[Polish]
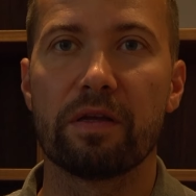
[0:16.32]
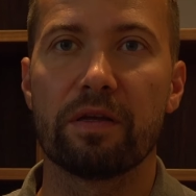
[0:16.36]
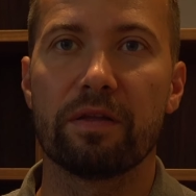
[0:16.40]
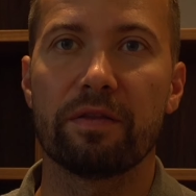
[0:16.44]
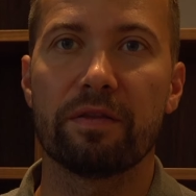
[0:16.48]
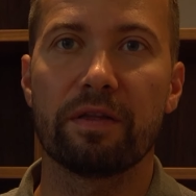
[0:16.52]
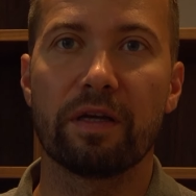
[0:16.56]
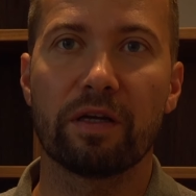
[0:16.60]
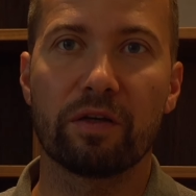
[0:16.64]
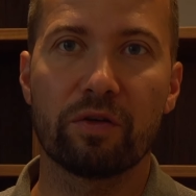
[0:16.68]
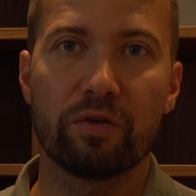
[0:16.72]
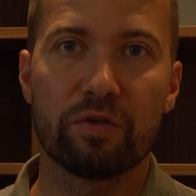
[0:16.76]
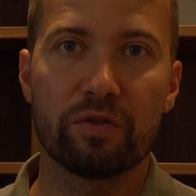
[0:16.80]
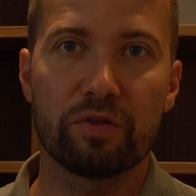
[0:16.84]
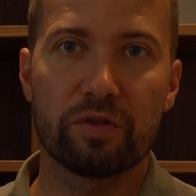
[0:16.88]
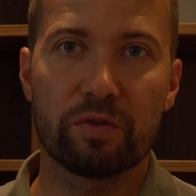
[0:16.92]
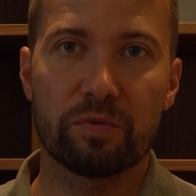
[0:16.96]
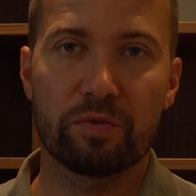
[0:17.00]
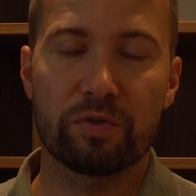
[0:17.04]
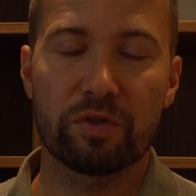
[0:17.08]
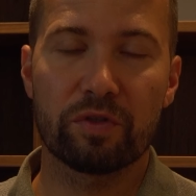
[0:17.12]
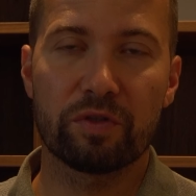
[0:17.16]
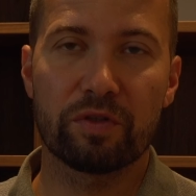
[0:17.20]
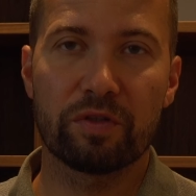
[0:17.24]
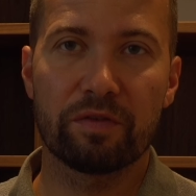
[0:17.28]
Na końcu
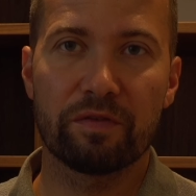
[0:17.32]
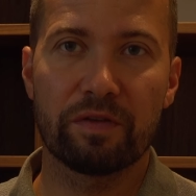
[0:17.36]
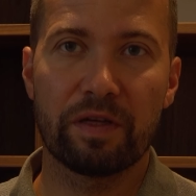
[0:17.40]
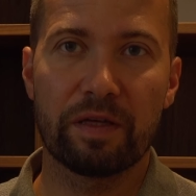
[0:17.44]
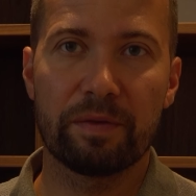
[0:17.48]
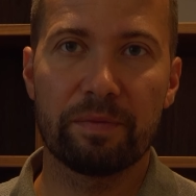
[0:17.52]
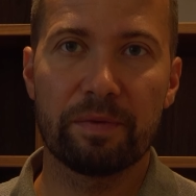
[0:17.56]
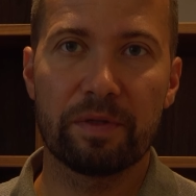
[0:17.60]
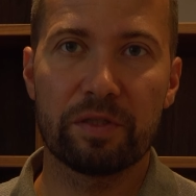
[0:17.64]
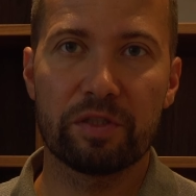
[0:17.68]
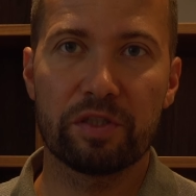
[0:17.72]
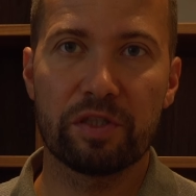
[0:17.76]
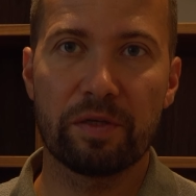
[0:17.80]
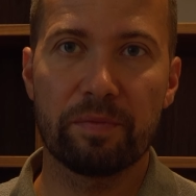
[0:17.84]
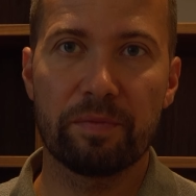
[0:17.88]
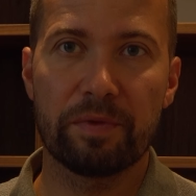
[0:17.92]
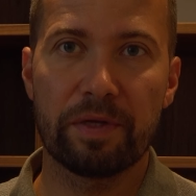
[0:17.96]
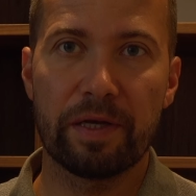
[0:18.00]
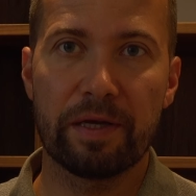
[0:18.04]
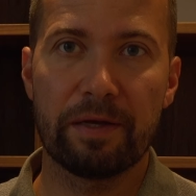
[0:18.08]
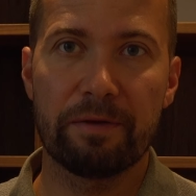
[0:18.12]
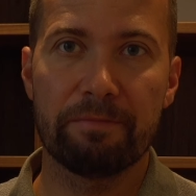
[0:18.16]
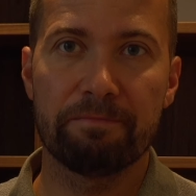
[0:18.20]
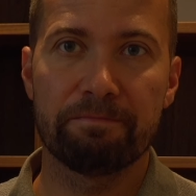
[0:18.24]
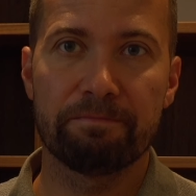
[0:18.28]
przygotowałem dla
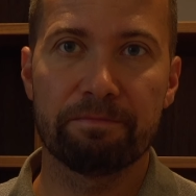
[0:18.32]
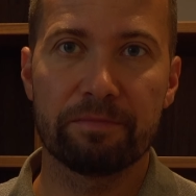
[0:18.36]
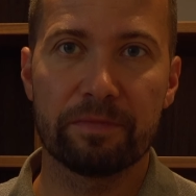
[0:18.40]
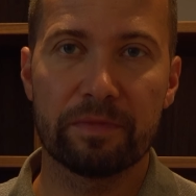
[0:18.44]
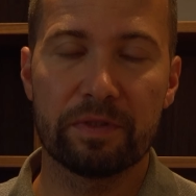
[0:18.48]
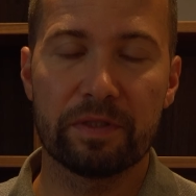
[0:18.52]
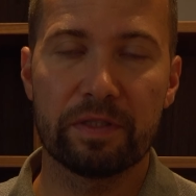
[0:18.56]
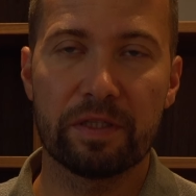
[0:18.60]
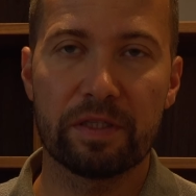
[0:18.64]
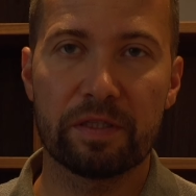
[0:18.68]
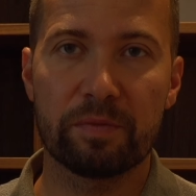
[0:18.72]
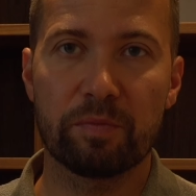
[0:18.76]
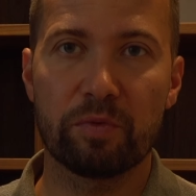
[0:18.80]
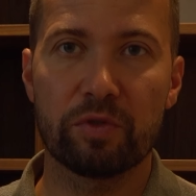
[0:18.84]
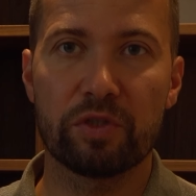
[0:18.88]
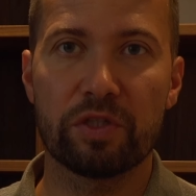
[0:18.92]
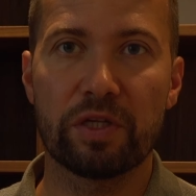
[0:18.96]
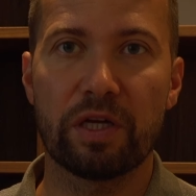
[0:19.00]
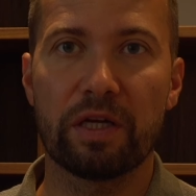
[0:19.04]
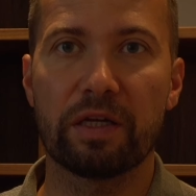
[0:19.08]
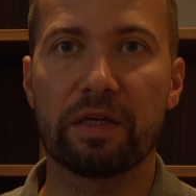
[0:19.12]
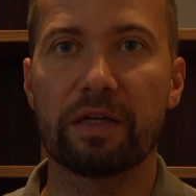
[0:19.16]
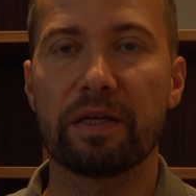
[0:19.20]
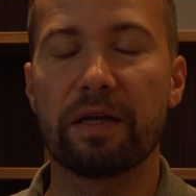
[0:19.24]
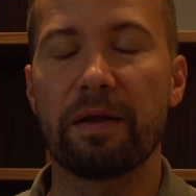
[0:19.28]
Ciebie
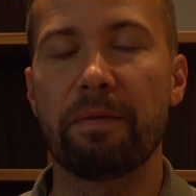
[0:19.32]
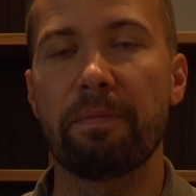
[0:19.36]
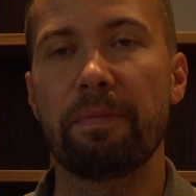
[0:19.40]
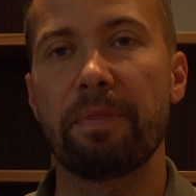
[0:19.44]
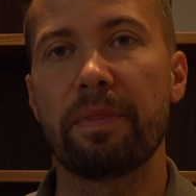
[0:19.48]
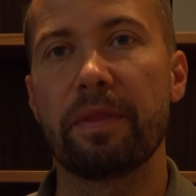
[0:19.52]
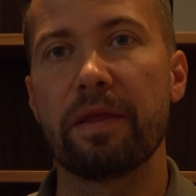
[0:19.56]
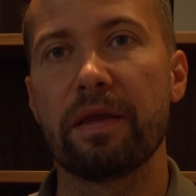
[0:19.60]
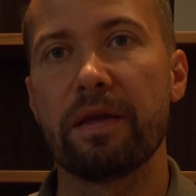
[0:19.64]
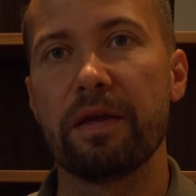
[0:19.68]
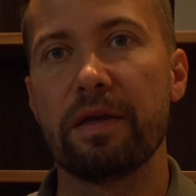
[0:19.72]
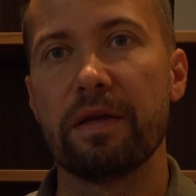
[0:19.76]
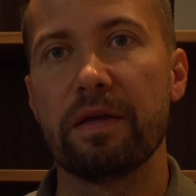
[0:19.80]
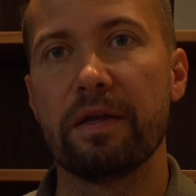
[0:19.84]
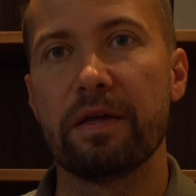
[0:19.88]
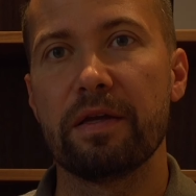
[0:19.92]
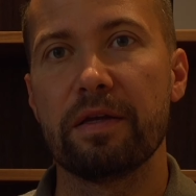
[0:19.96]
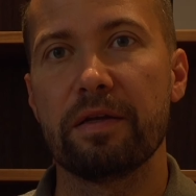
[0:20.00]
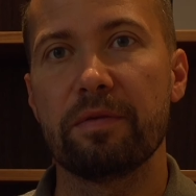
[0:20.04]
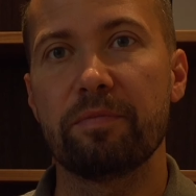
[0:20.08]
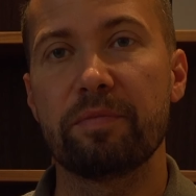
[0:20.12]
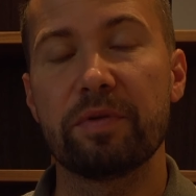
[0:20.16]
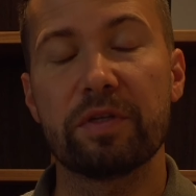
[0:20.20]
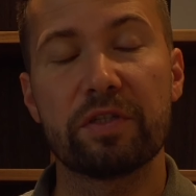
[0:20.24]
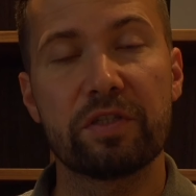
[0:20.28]
niespodziankę.
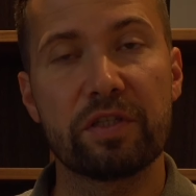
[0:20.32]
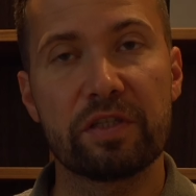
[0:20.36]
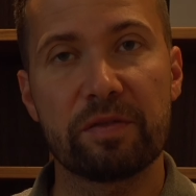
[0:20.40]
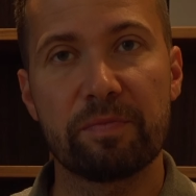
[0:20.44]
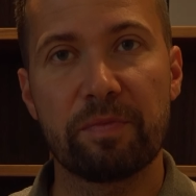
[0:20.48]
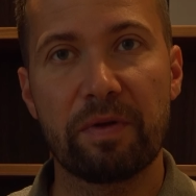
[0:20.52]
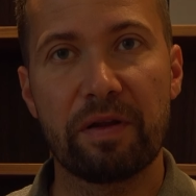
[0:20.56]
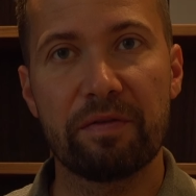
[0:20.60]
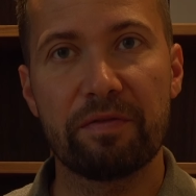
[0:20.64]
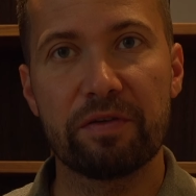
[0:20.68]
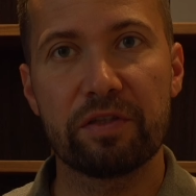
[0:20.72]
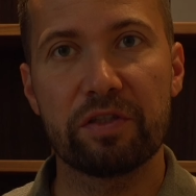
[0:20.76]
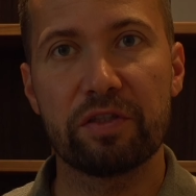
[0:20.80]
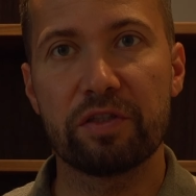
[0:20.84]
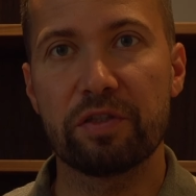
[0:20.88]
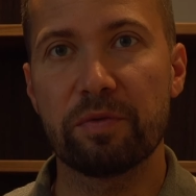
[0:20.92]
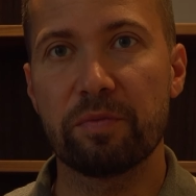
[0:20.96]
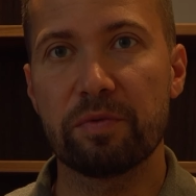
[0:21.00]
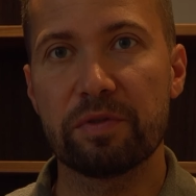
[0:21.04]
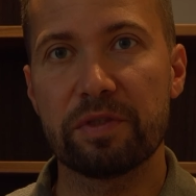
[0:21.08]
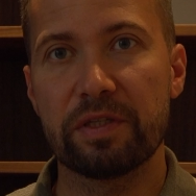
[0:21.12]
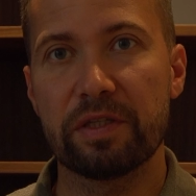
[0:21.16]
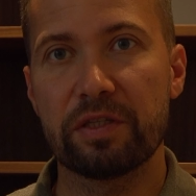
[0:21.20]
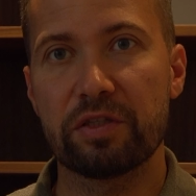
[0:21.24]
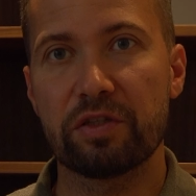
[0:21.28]
Pierwsza sprawa, jeśli Ty
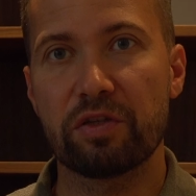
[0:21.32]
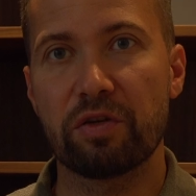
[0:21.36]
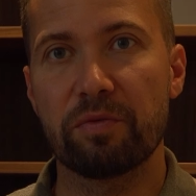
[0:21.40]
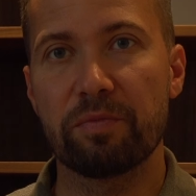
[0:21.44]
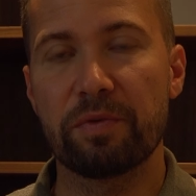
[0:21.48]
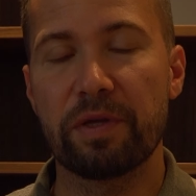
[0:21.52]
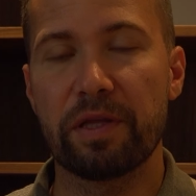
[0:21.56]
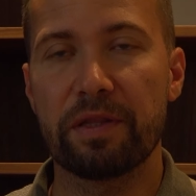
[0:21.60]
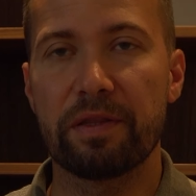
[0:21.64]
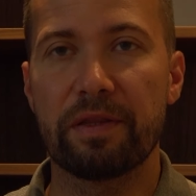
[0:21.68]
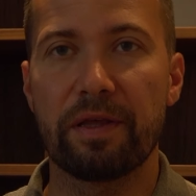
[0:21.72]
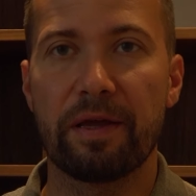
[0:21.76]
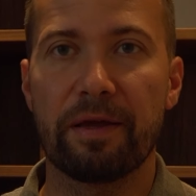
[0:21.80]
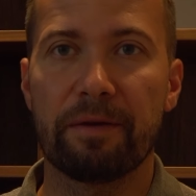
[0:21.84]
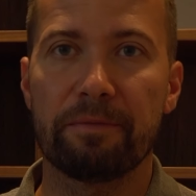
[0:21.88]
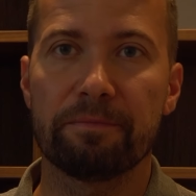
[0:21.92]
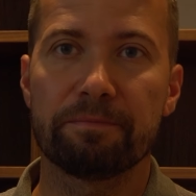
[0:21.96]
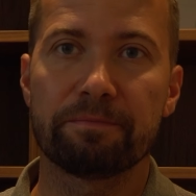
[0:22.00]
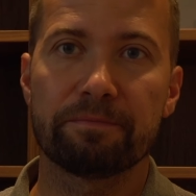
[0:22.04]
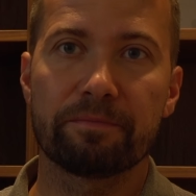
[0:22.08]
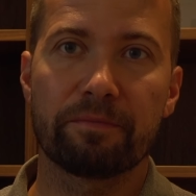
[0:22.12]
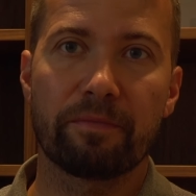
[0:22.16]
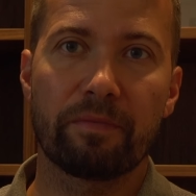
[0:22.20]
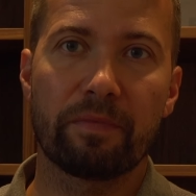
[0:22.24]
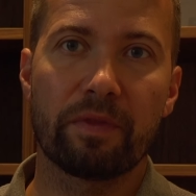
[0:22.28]
poznajesz kobietę
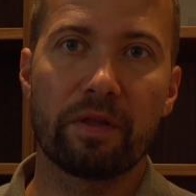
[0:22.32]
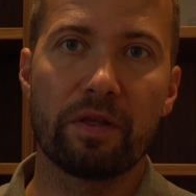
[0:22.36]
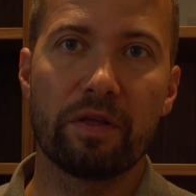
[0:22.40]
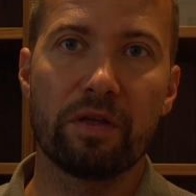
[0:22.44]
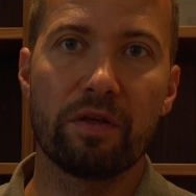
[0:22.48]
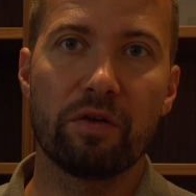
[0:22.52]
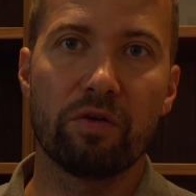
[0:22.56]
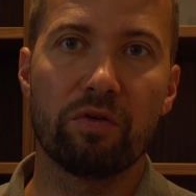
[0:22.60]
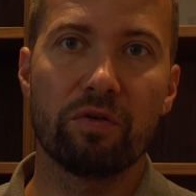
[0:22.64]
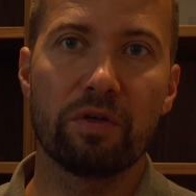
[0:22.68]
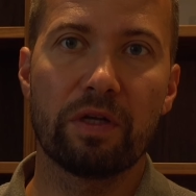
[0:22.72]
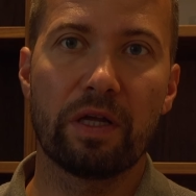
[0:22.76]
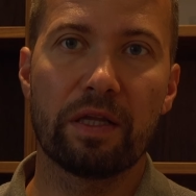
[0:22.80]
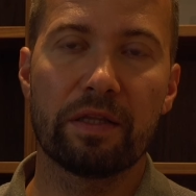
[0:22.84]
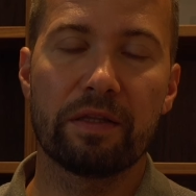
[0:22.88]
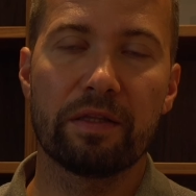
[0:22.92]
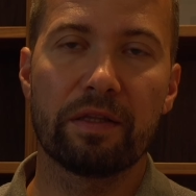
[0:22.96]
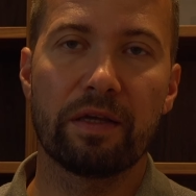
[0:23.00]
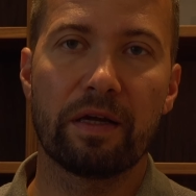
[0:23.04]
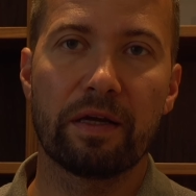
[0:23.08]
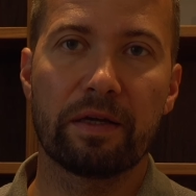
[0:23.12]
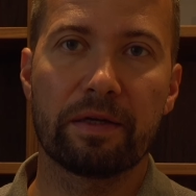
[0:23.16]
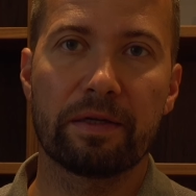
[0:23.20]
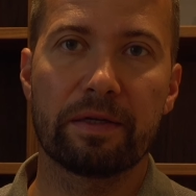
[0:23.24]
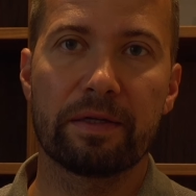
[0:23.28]
i ona
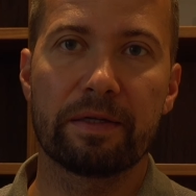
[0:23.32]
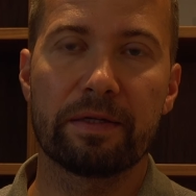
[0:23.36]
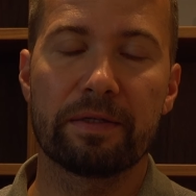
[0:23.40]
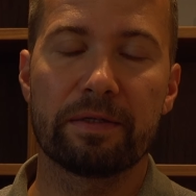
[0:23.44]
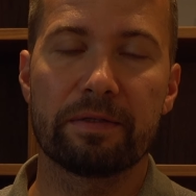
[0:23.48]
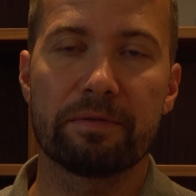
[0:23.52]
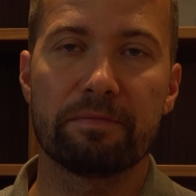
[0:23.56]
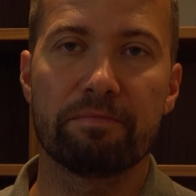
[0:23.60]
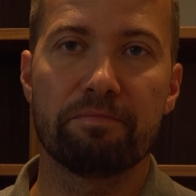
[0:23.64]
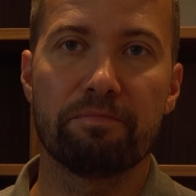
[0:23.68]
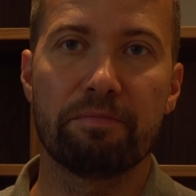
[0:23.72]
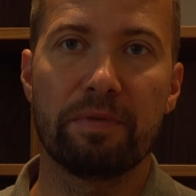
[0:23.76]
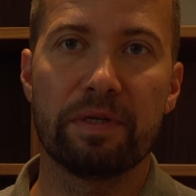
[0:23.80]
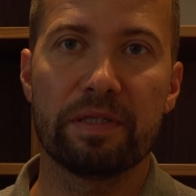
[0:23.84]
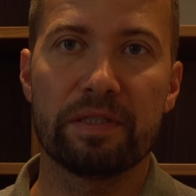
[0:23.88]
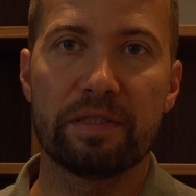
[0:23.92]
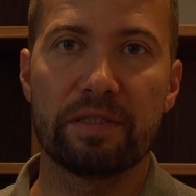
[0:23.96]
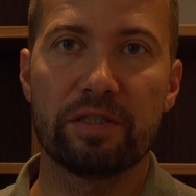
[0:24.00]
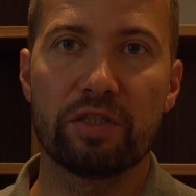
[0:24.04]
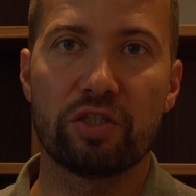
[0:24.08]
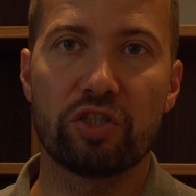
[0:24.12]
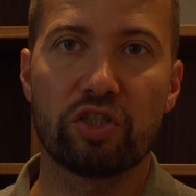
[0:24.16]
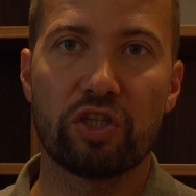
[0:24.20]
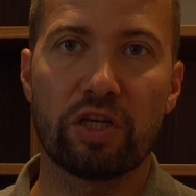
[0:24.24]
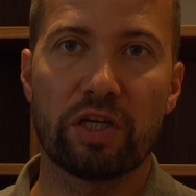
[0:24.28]
tak bez
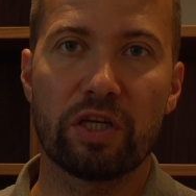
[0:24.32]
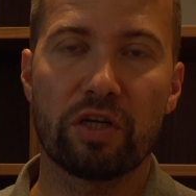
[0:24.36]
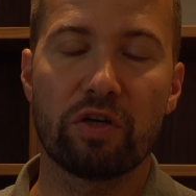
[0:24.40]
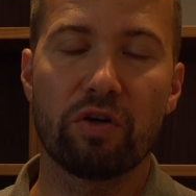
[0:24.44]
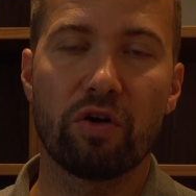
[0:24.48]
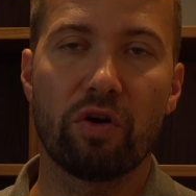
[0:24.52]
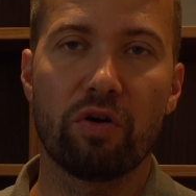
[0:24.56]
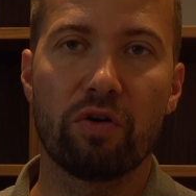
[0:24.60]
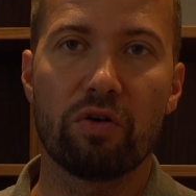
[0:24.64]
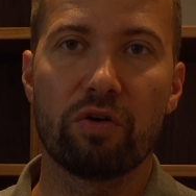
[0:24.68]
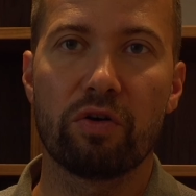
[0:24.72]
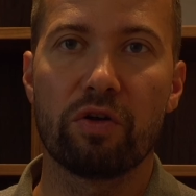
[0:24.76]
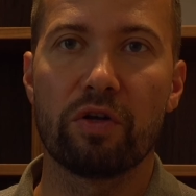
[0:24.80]
niczego